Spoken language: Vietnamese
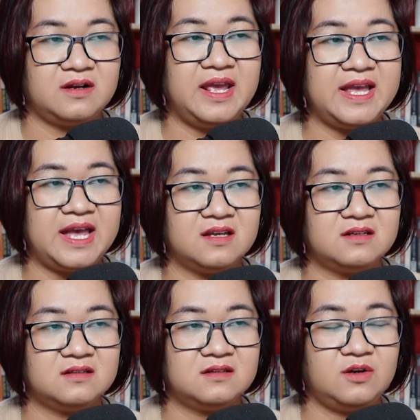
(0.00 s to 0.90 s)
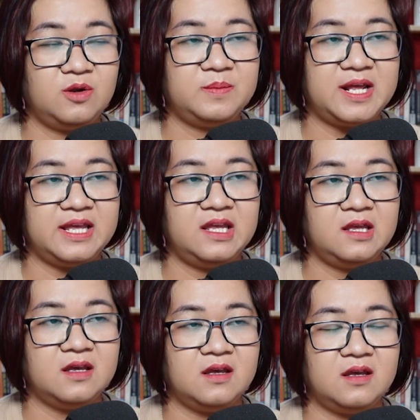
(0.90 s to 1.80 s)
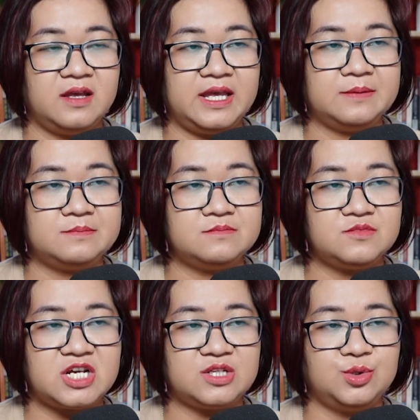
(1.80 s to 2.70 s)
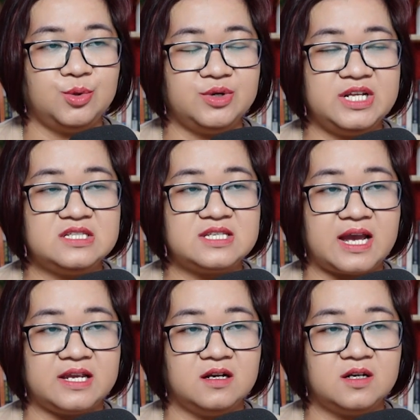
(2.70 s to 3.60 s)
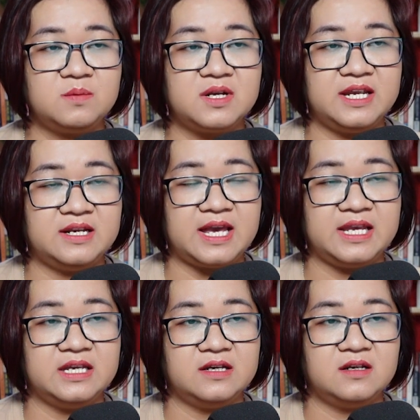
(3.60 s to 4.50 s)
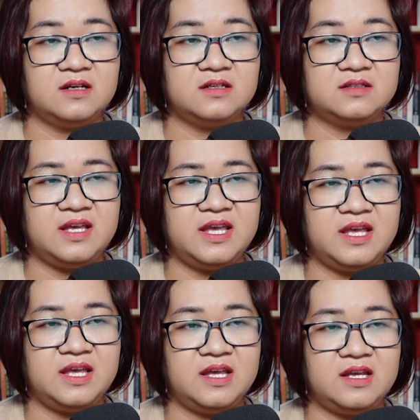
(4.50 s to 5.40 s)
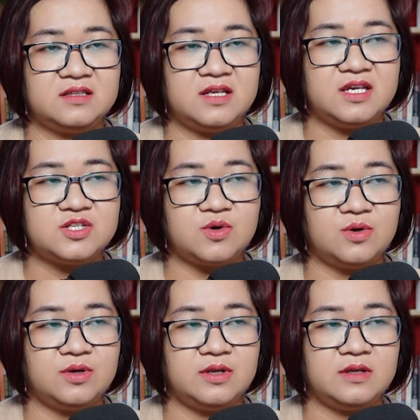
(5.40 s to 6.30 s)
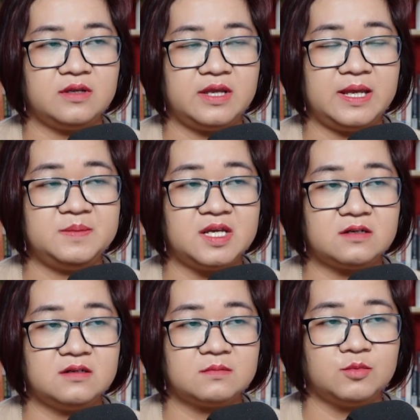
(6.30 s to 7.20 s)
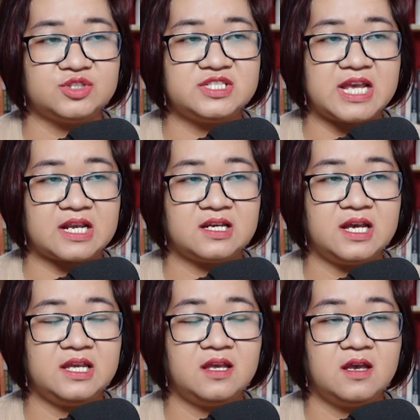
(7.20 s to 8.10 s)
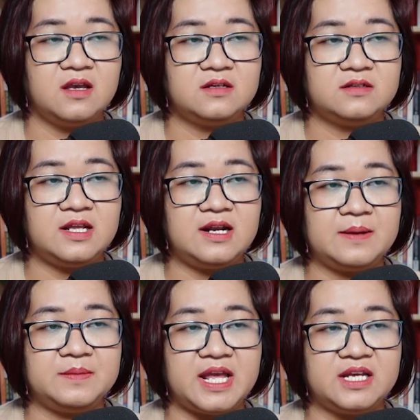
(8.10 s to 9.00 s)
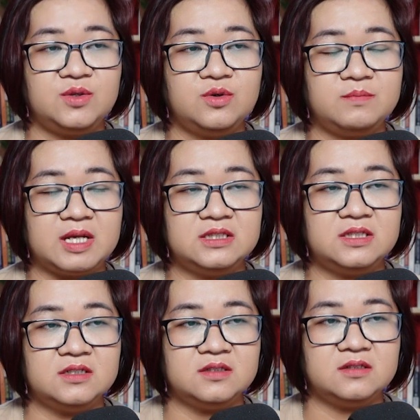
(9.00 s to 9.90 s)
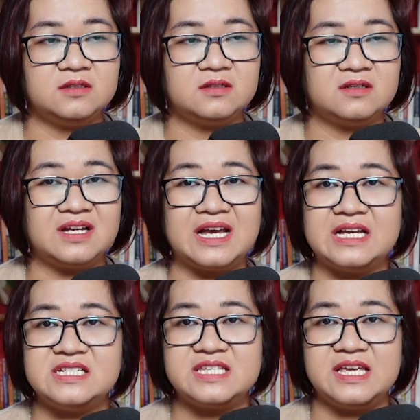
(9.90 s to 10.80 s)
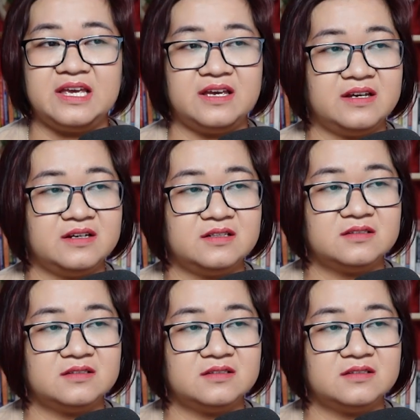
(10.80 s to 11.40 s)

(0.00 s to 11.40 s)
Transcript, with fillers: Đây ạ, lúc nãy em tranh thủ đi dải ở gốc cây này, thế rồi em nhặt được một chạc cây nên làm né thun bắn thử, ai dè.